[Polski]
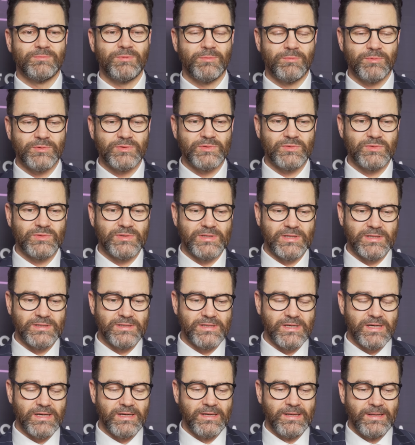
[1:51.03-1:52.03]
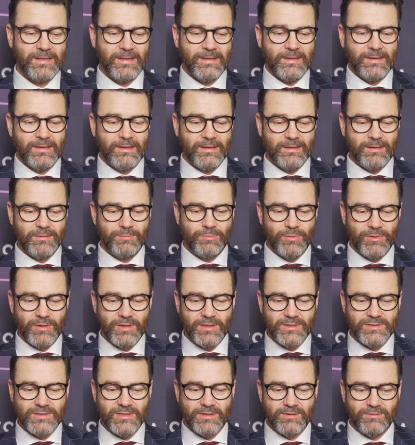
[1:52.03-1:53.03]
po prostu sędzia e,
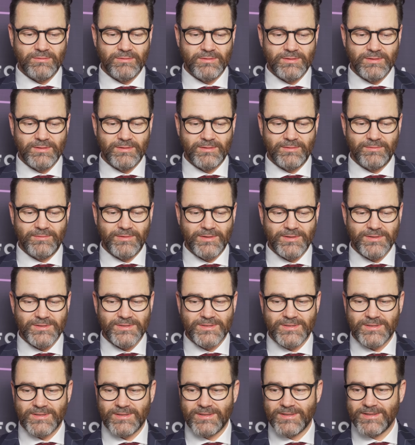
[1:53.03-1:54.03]
poleciał, e, wiesz,